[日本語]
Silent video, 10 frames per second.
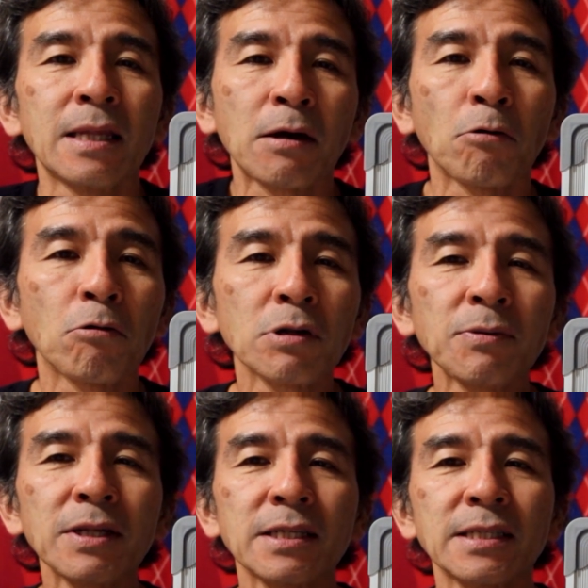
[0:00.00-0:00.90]
で、ここ
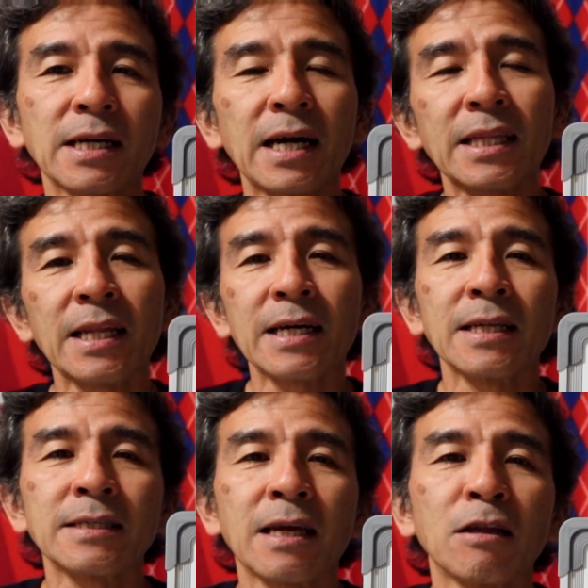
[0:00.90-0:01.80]
にはですね、書いてな
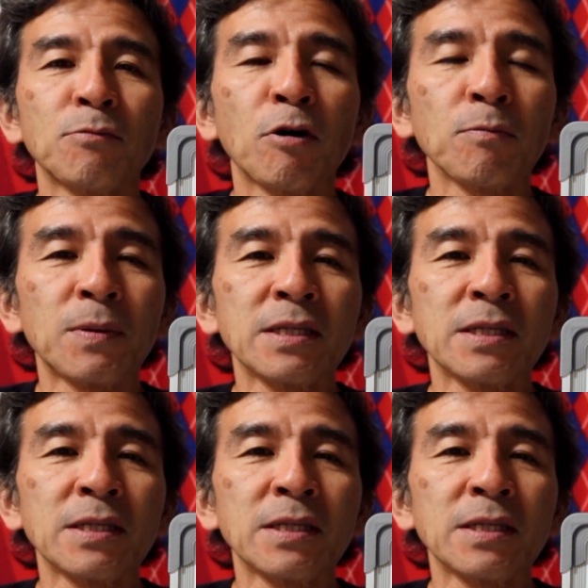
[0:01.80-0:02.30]
いですけれども、